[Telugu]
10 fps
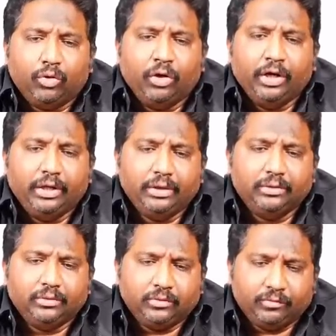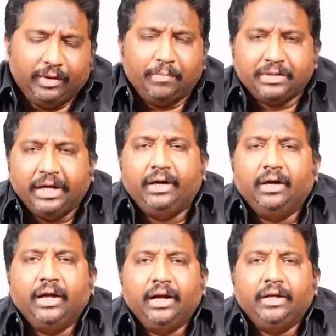కొన్ని
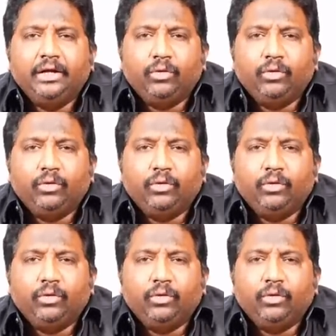వెబ్సైట్లు కానీ